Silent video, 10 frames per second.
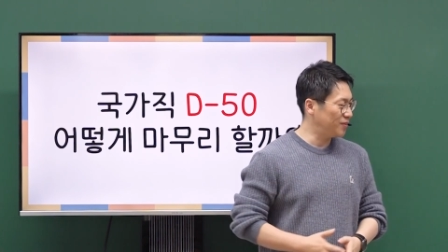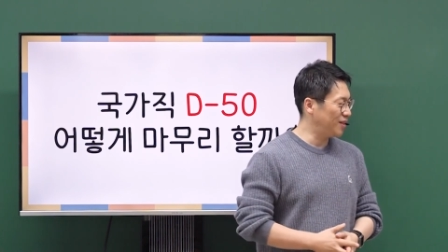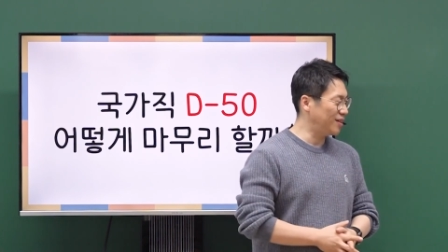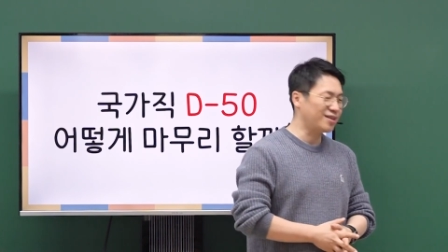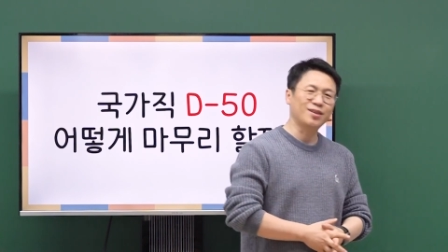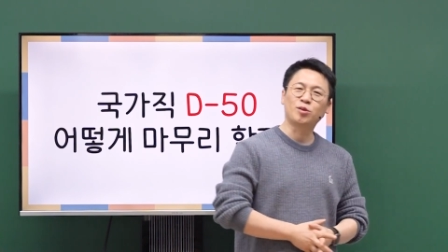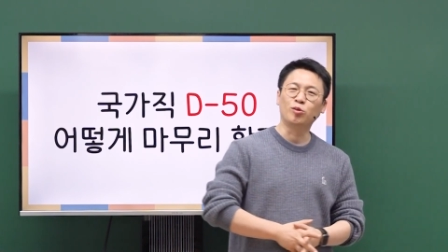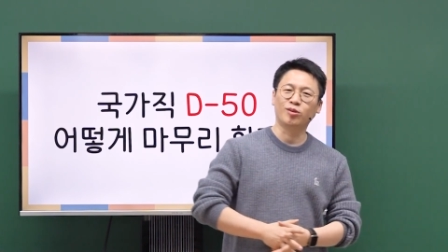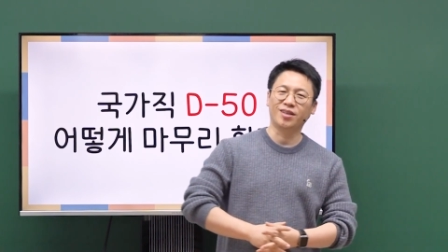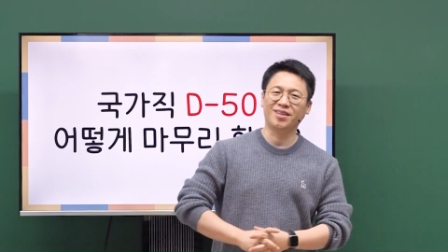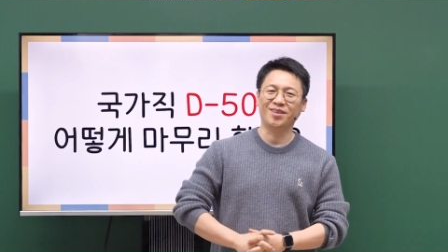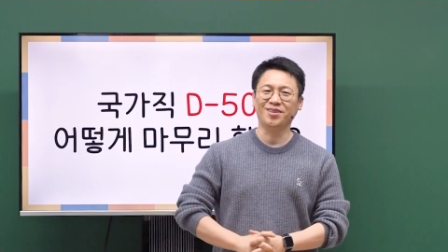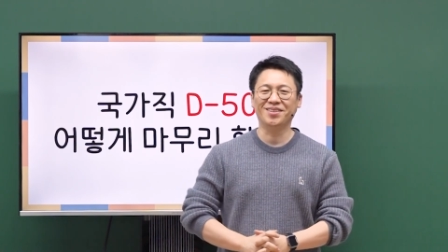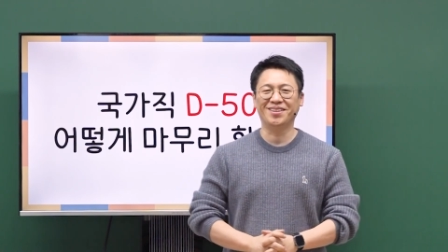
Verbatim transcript: 네, 그게 좋을 것 같아요.